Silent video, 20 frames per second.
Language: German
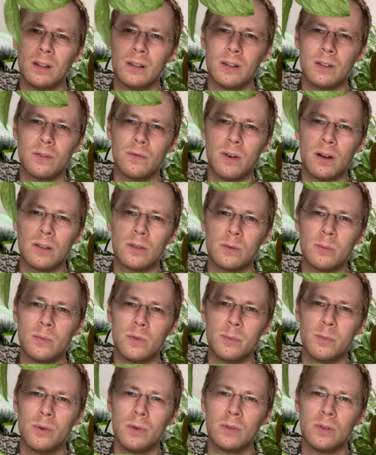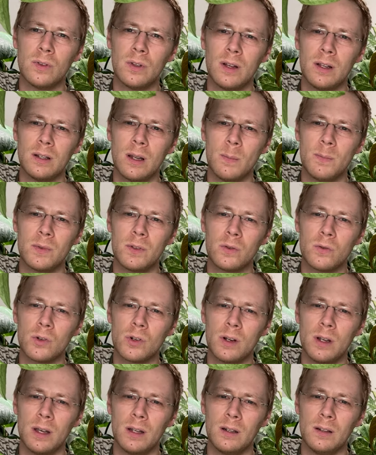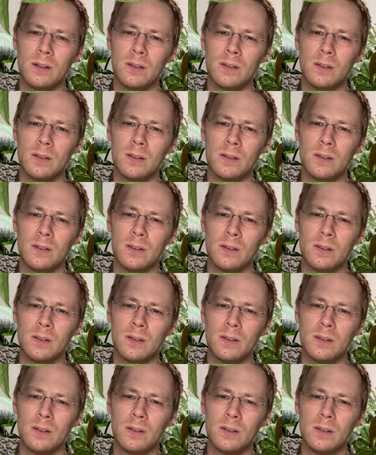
des Wachstumspunkts halt abzuschneiden.